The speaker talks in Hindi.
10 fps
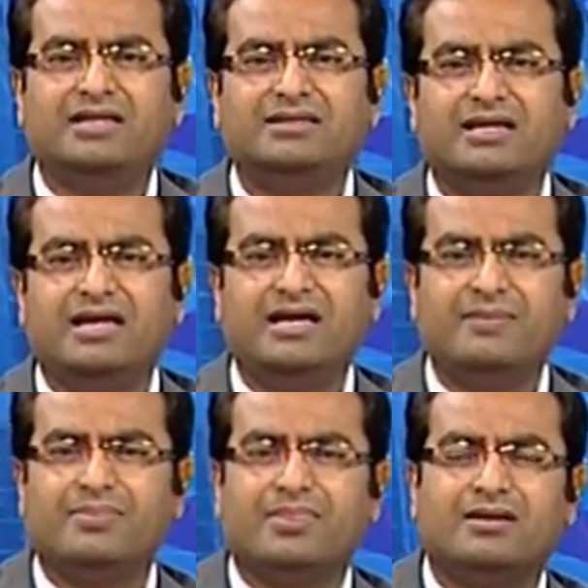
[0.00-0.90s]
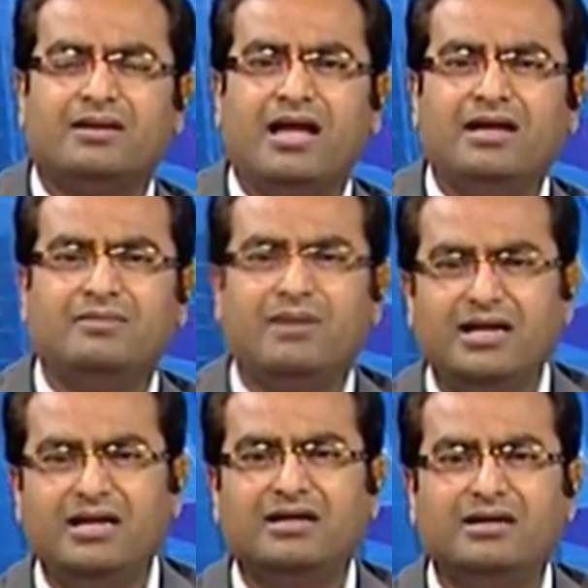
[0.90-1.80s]
एक देखें राय
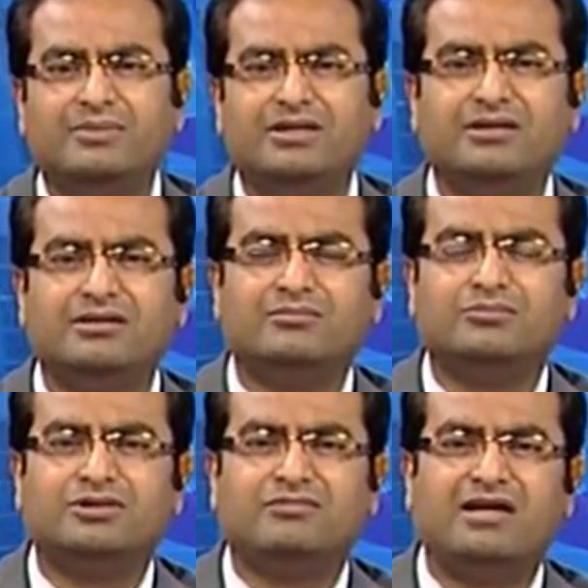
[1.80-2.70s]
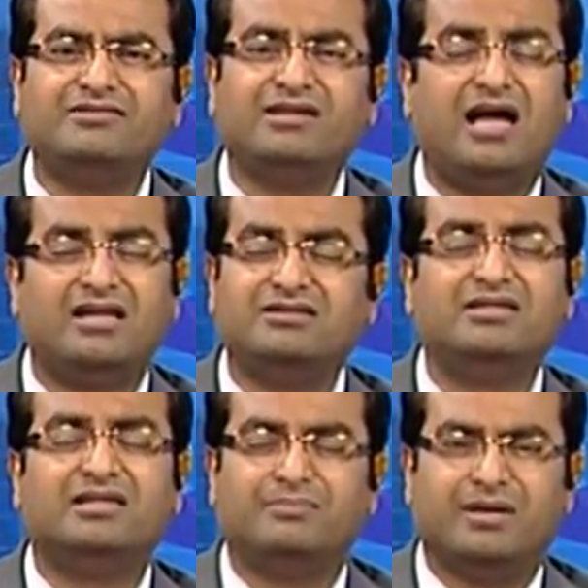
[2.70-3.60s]
हमारे यहाँ कभी मुतवाजन
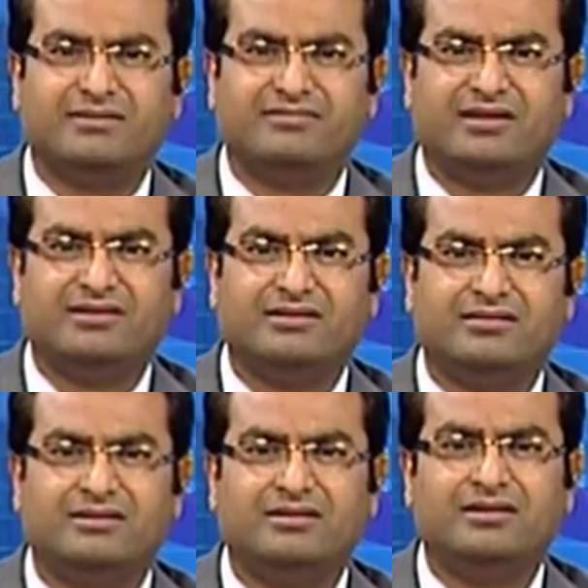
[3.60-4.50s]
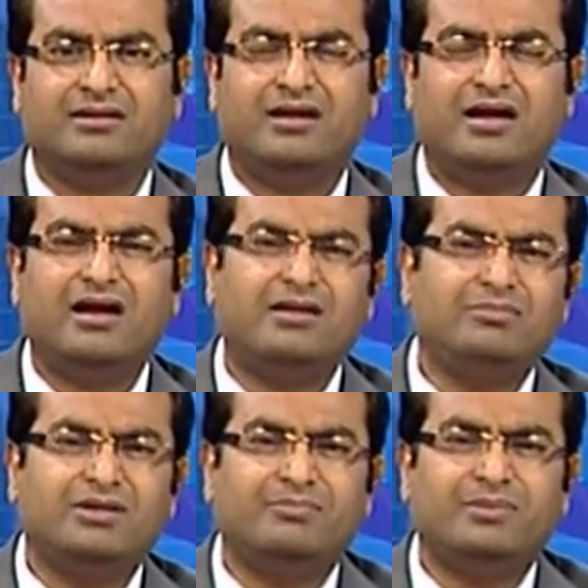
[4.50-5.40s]
आती नहीं पाकिस्तान के अंदर हर
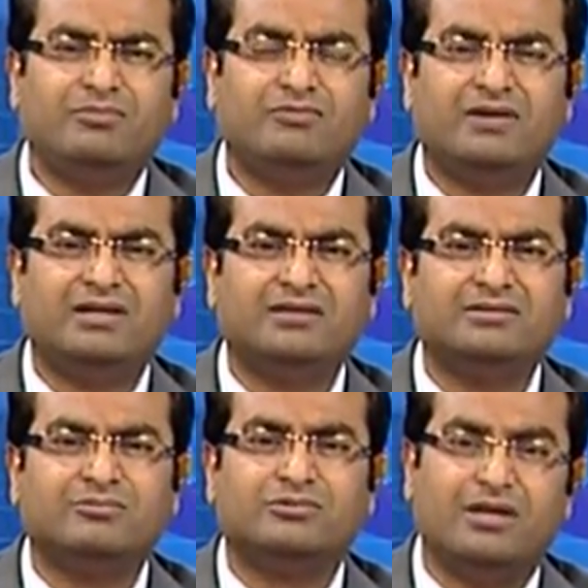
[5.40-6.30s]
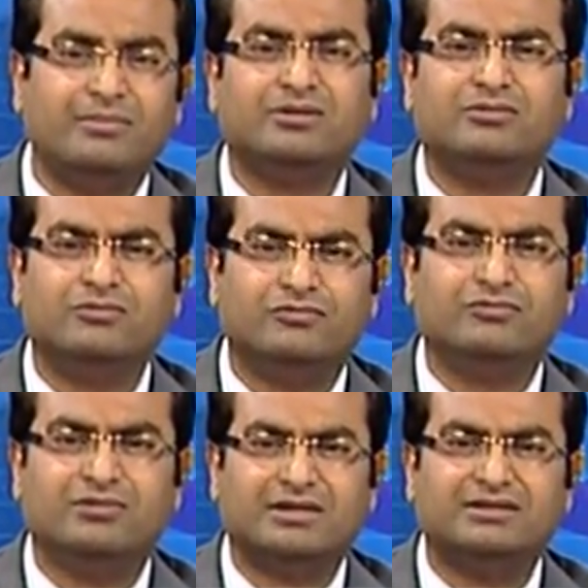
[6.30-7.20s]
आदमी अपने मफादात के मुताबिक
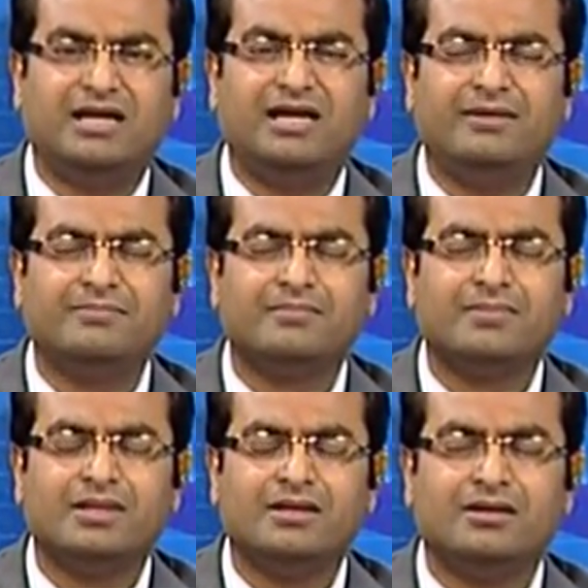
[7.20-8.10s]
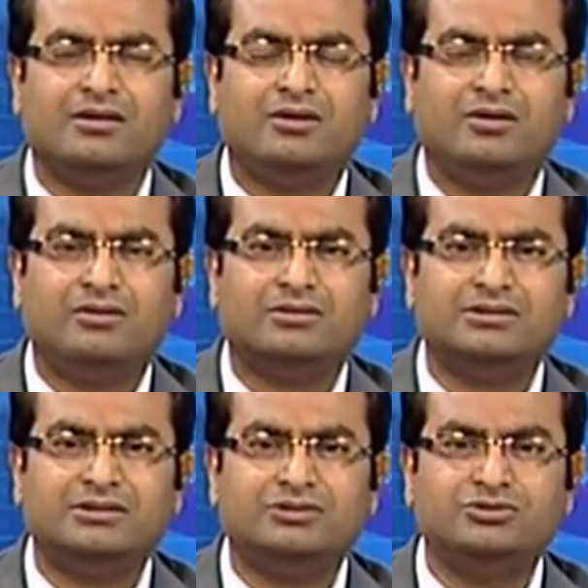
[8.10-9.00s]
गुफ्तु करता है
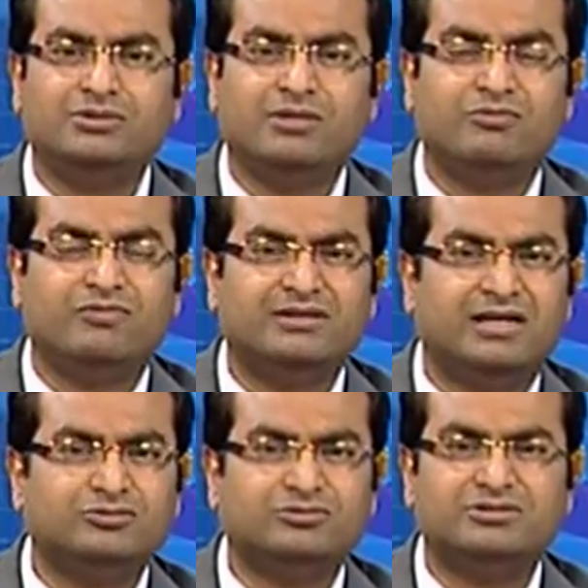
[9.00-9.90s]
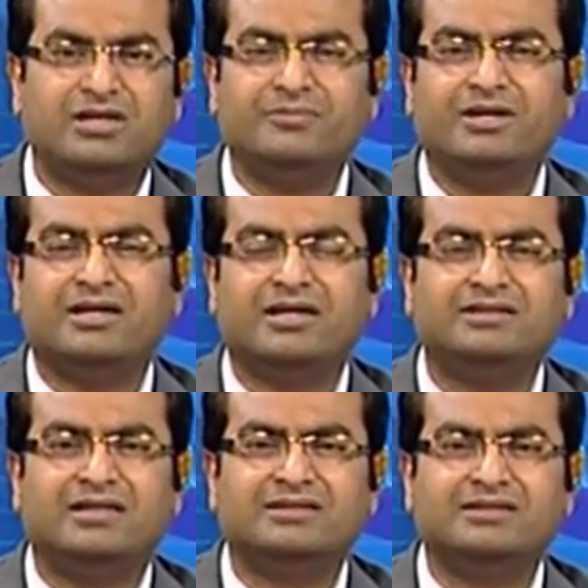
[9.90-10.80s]
और चूँकि मफादात को सामने
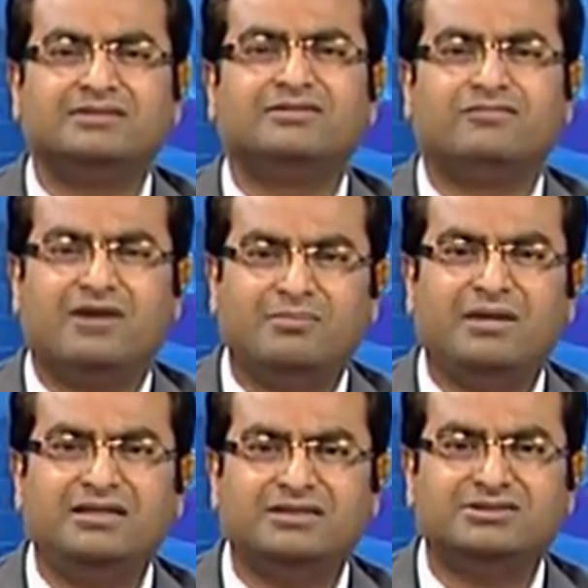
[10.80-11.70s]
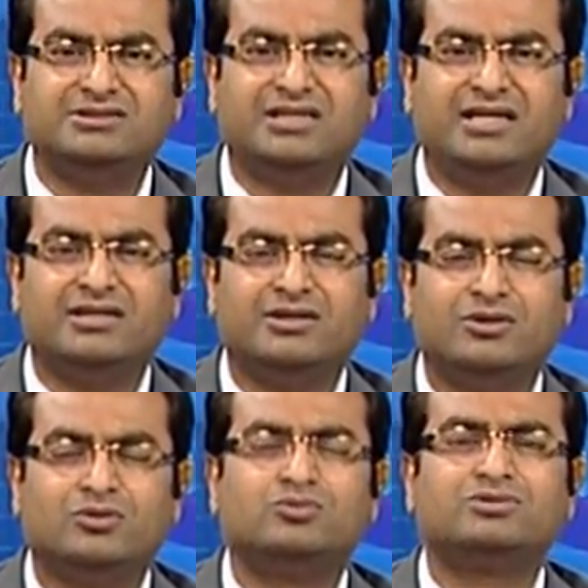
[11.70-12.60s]
रखा जाता है जैसे फार्मा इंडस्ट्री है
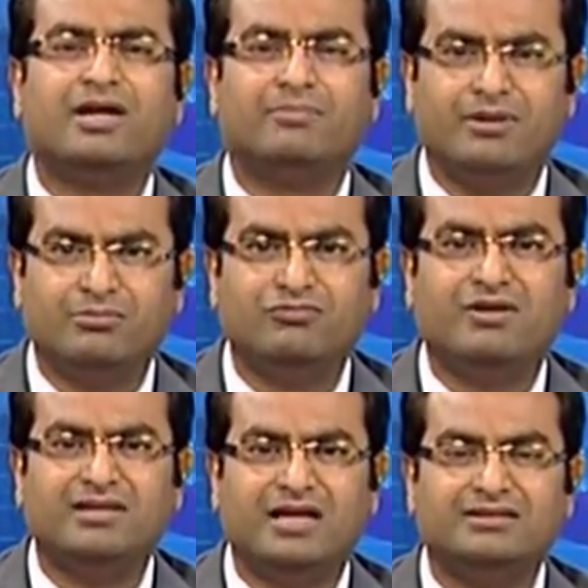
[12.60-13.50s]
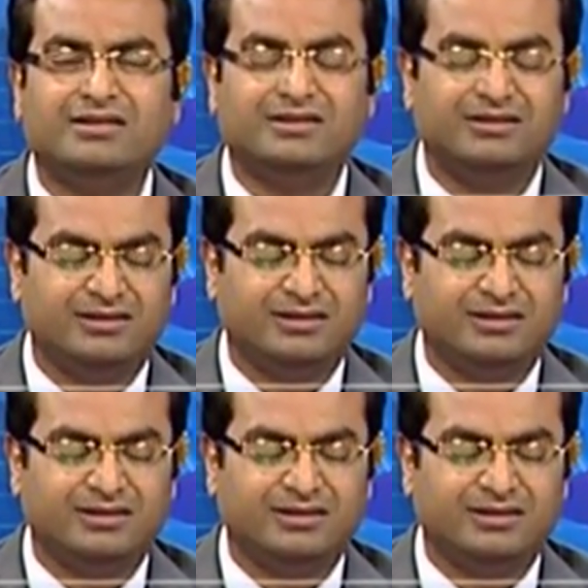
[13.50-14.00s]
उसके अपने मफादात हैं